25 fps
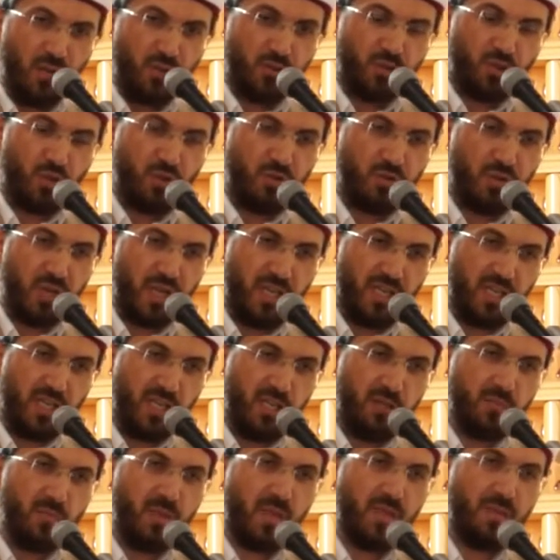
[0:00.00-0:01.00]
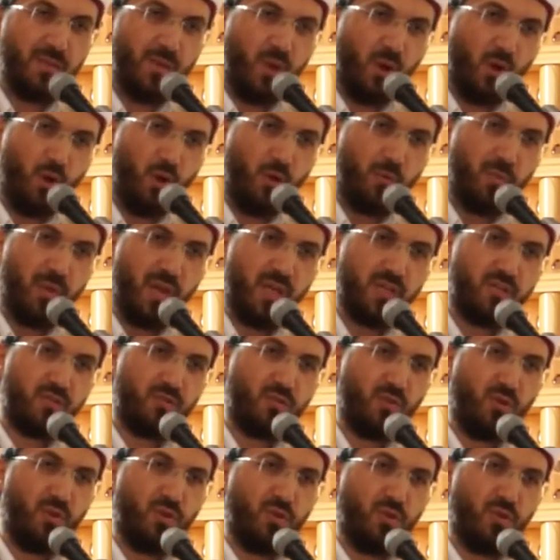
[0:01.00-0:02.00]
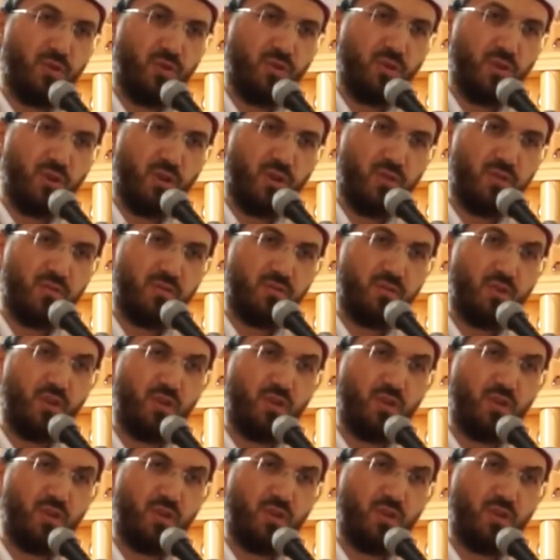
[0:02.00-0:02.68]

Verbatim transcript: Sonra imanla o baş doğruluyor.